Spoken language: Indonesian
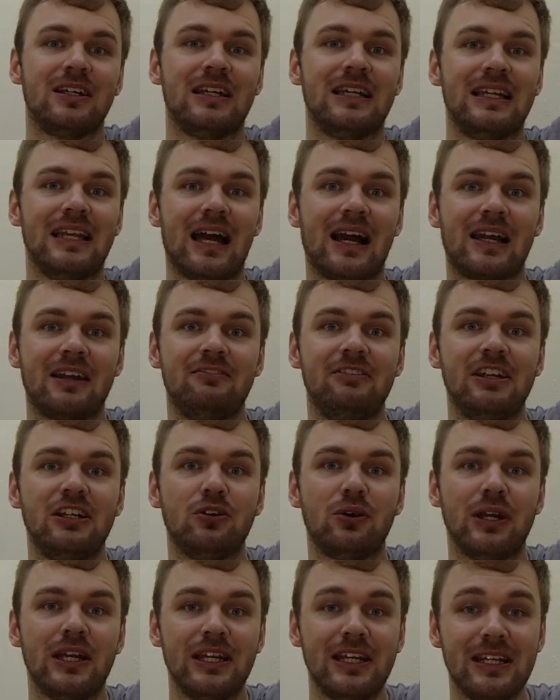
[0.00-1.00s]
lagi
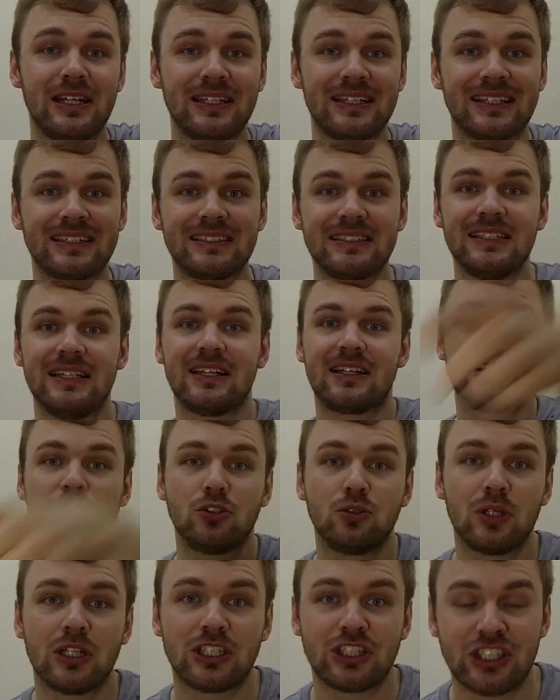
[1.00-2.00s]
video ini dan silakan
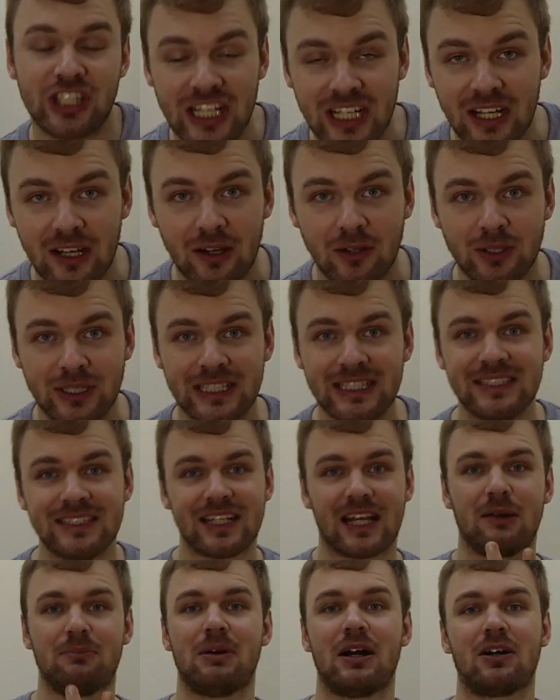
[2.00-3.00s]
juga check out
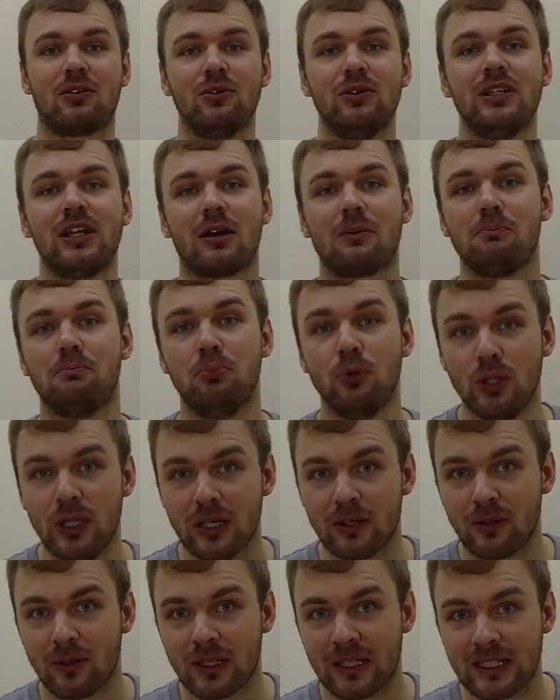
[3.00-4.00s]
Instagram aku yang
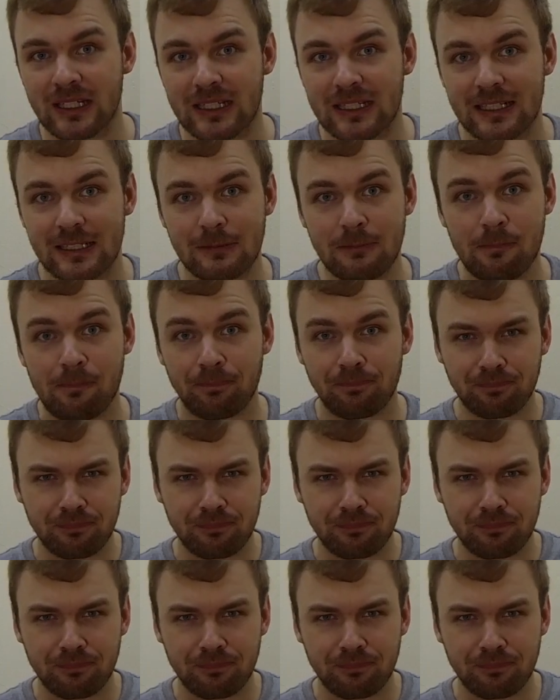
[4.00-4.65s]
Bule Kulineran.